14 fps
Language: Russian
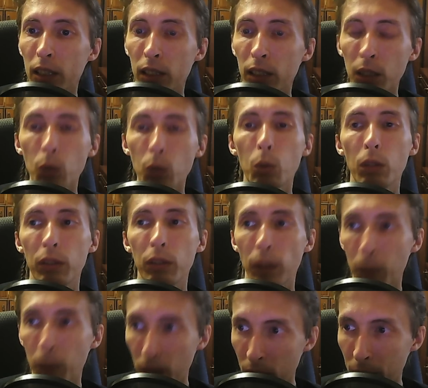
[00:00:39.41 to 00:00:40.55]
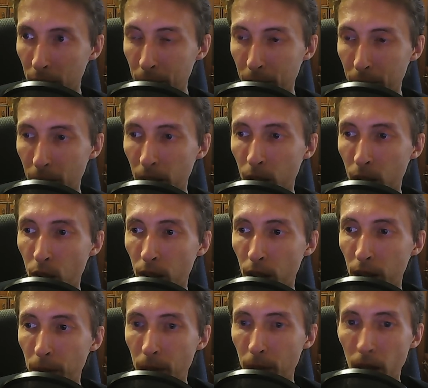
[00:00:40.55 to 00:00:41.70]
сделал новое оформление для
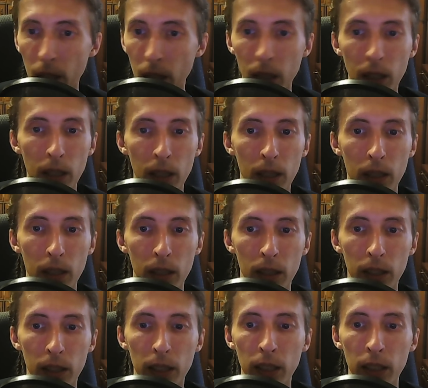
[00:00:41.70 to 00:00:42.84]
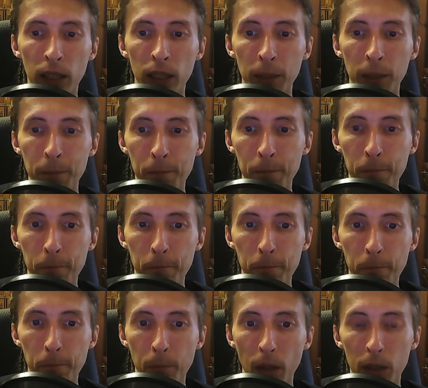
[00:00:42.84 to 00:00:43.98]
начала а, и
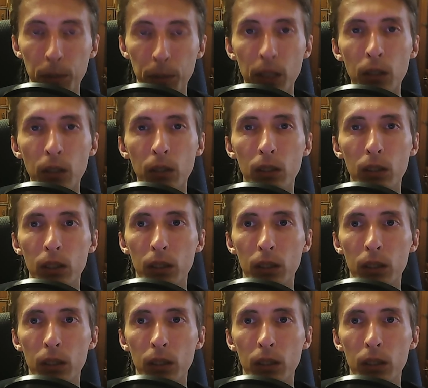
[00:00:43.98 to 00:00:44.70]
сменил